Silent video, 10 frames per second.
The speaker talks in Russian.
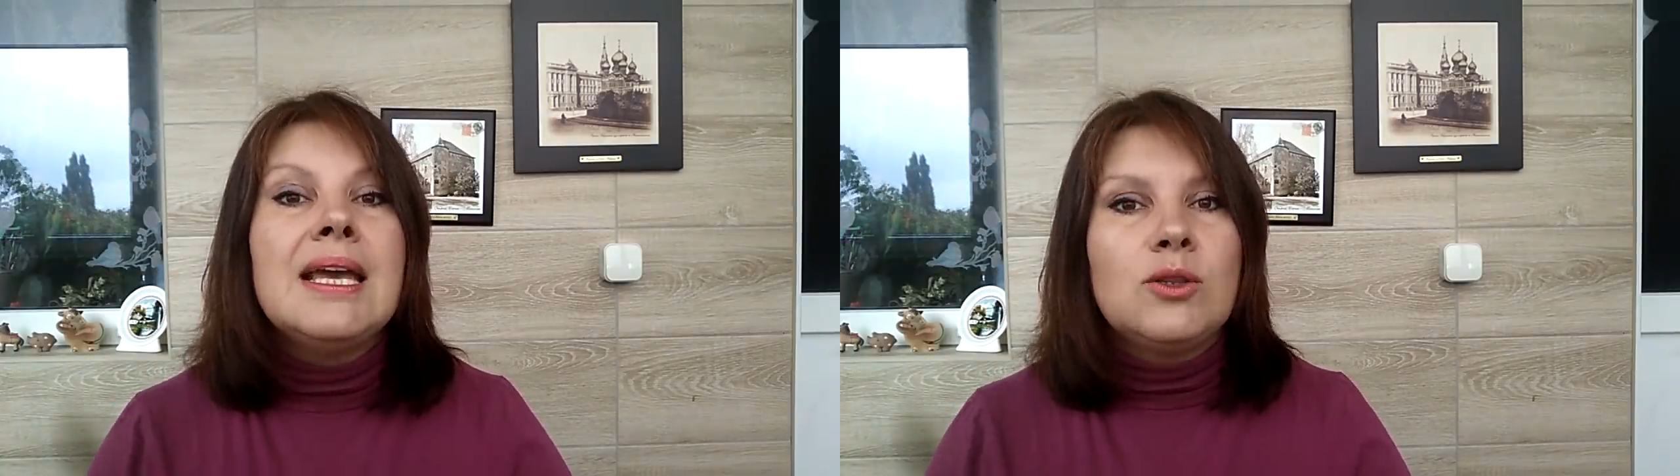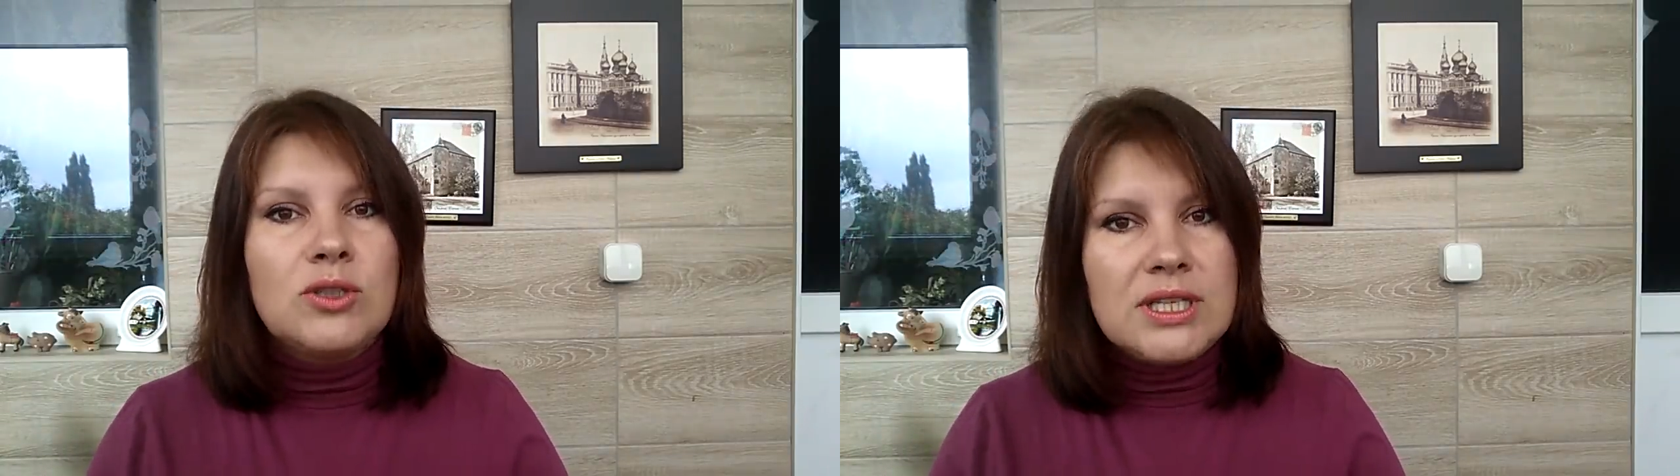
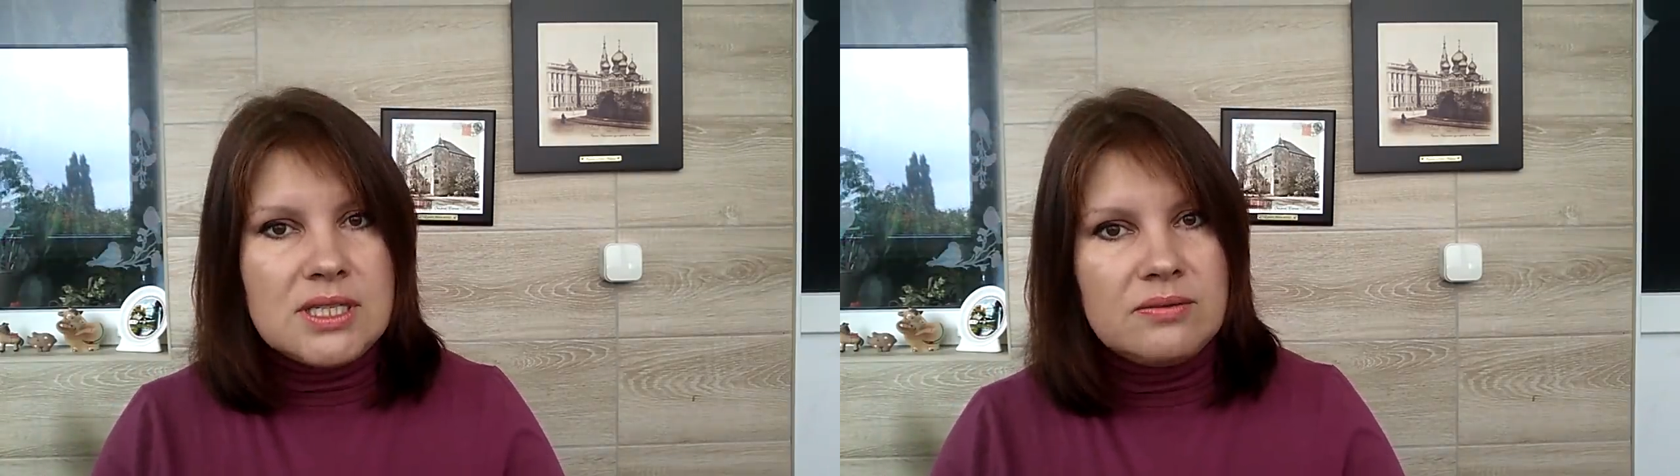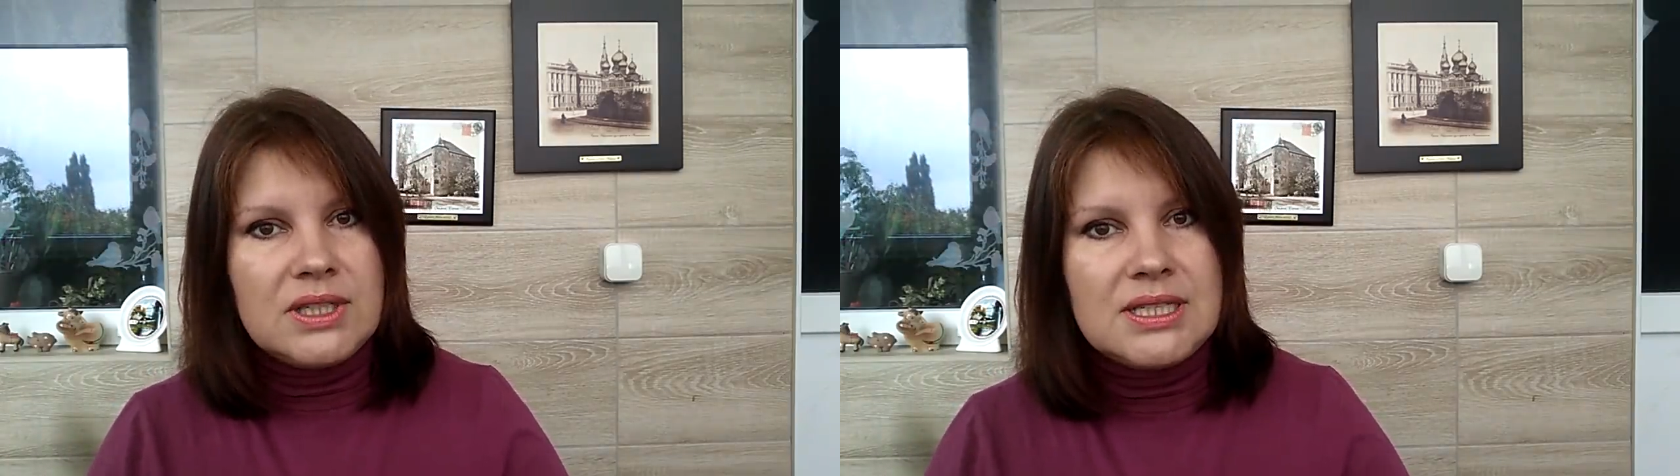Но
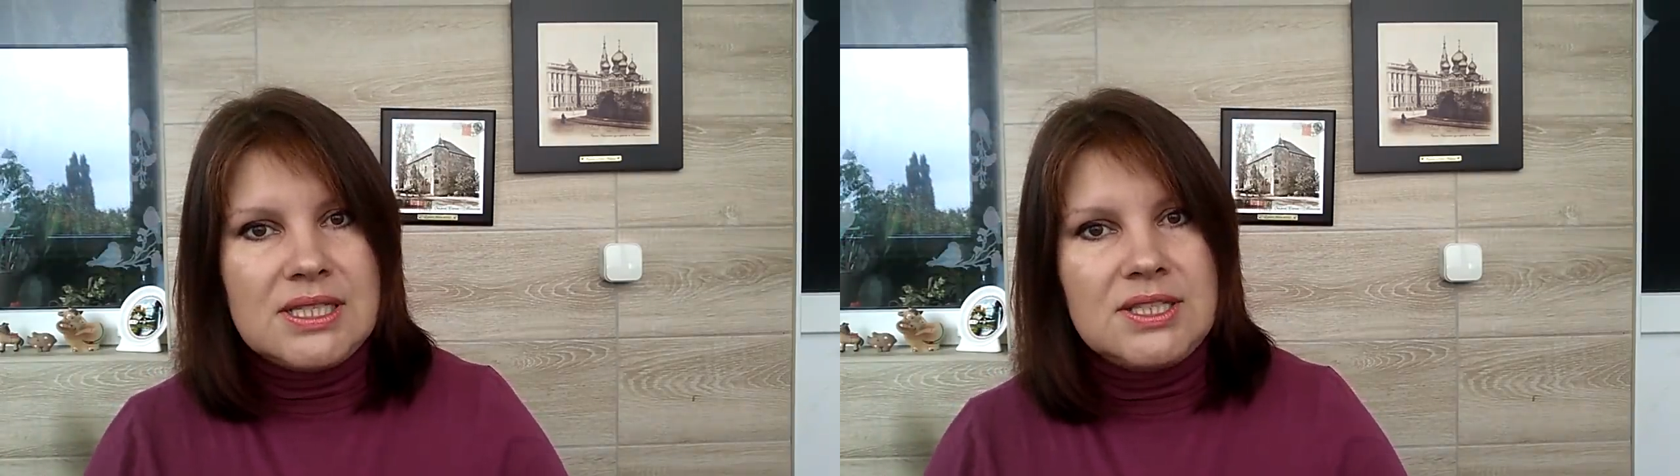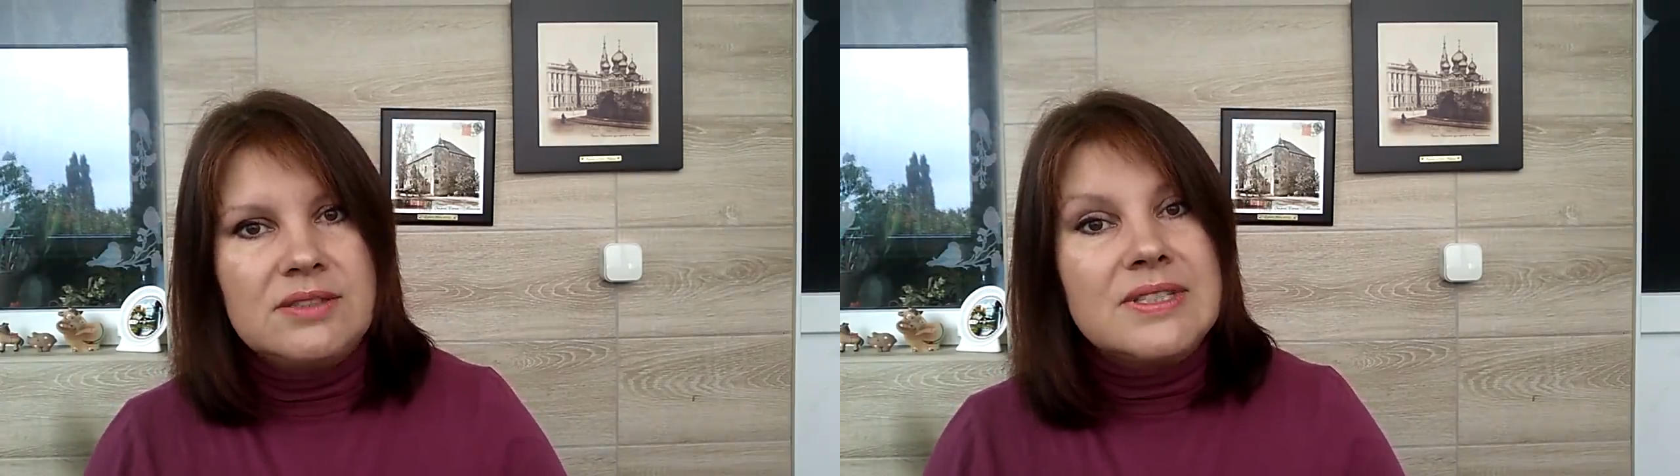если вы
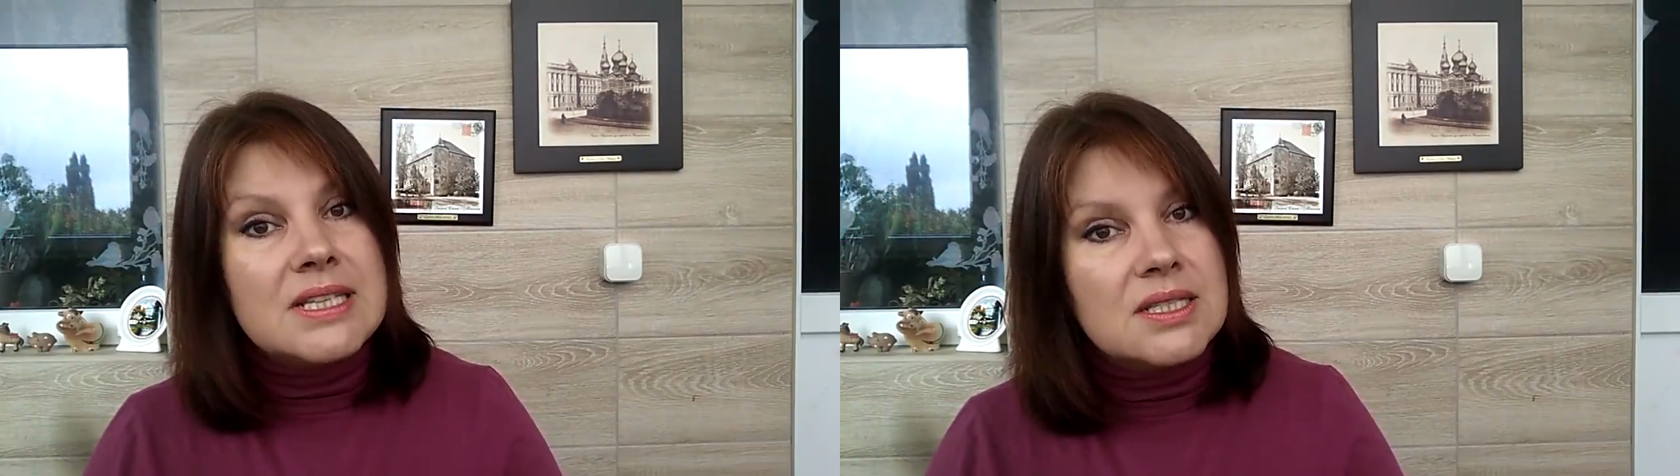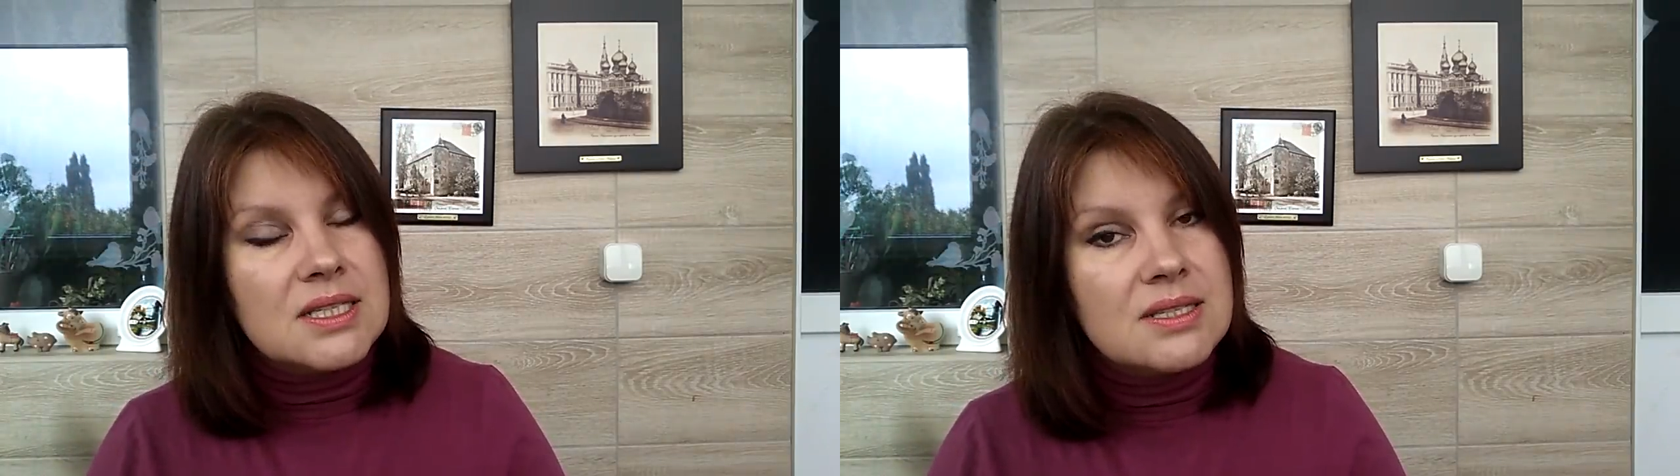хотите
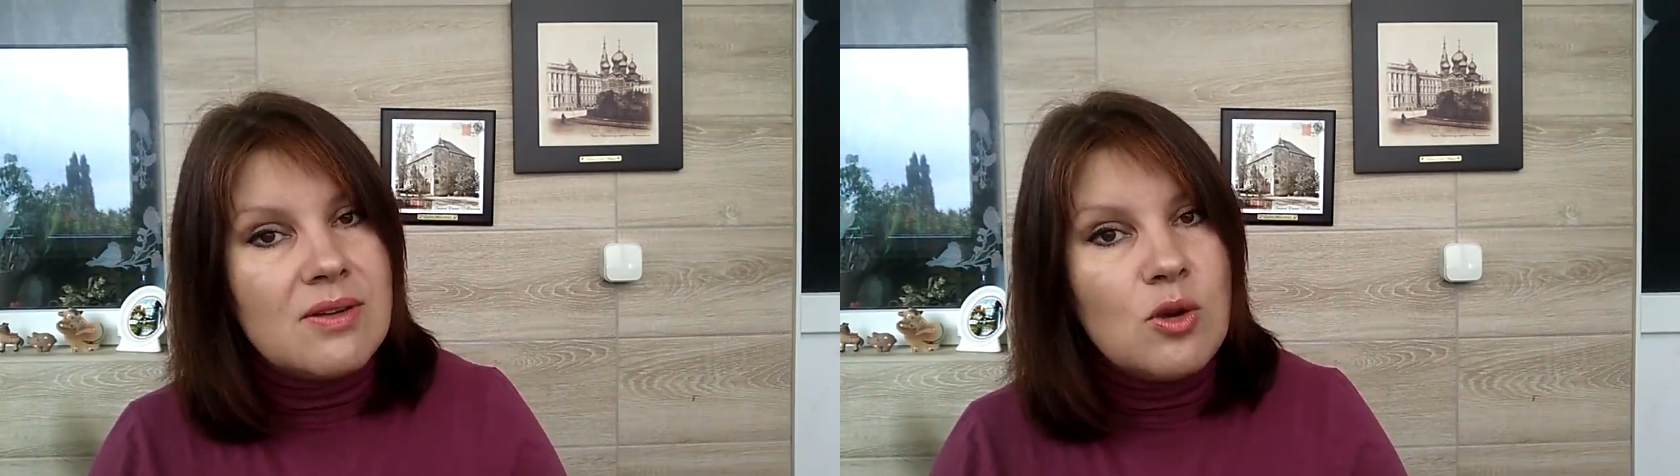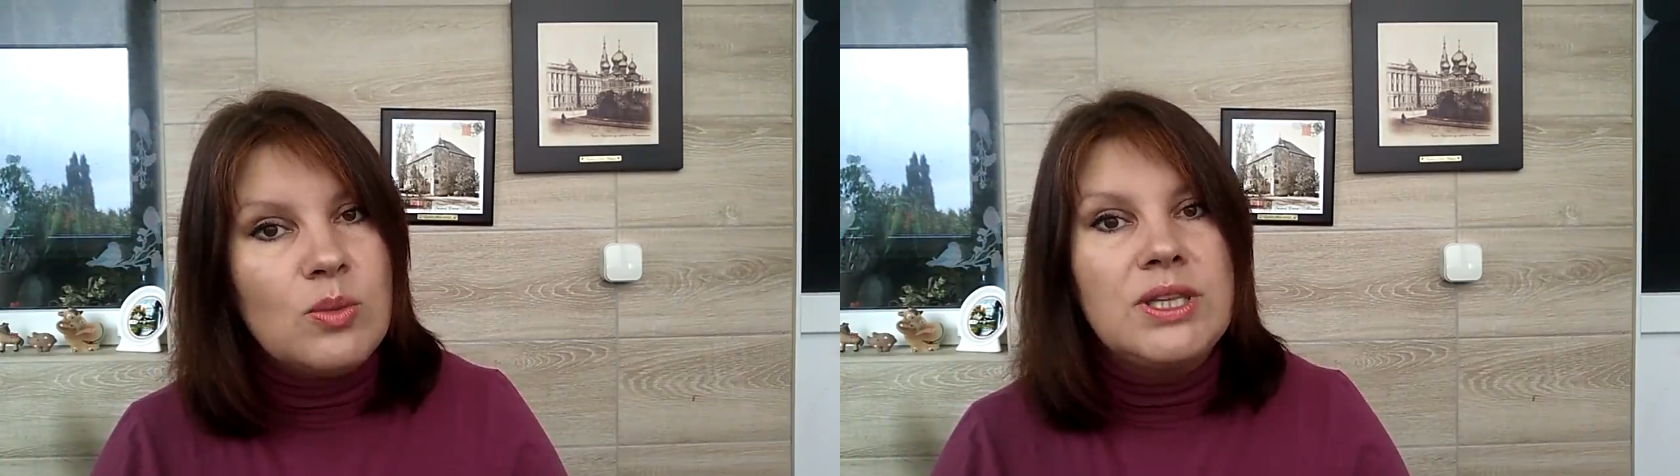высказать
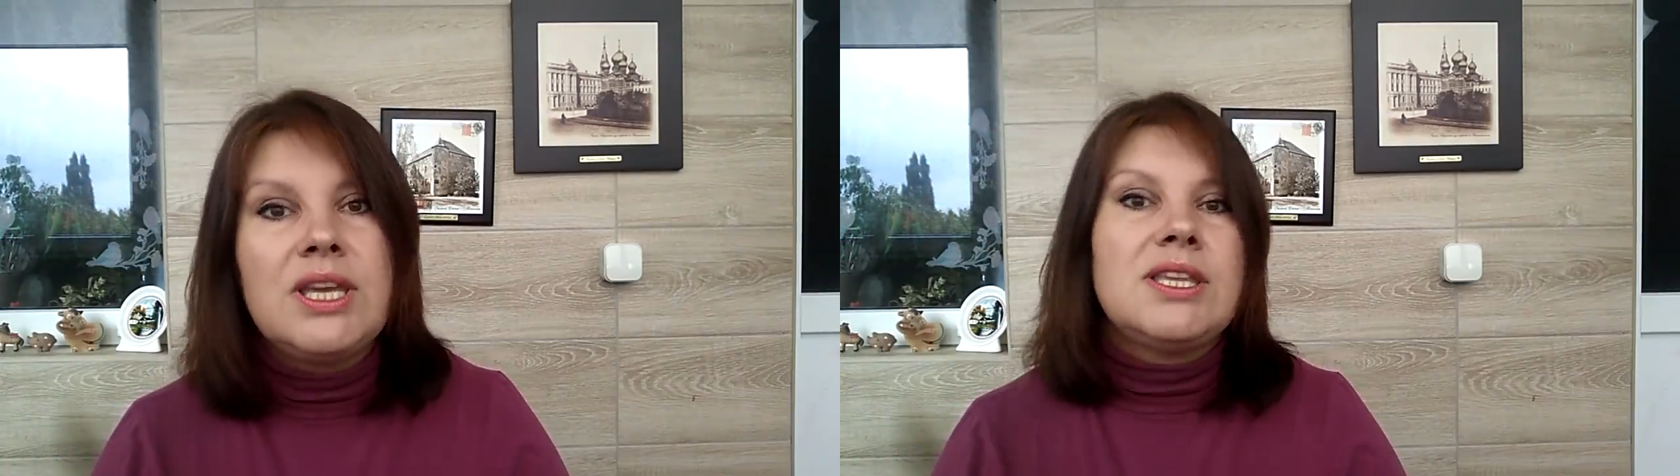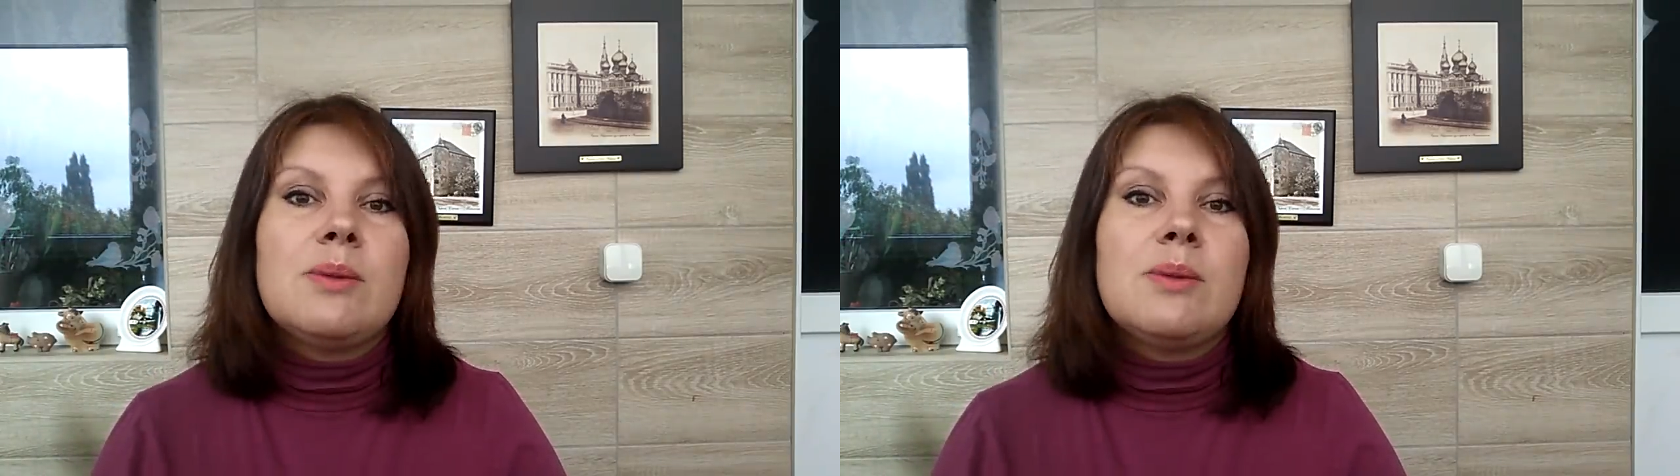свое мнение,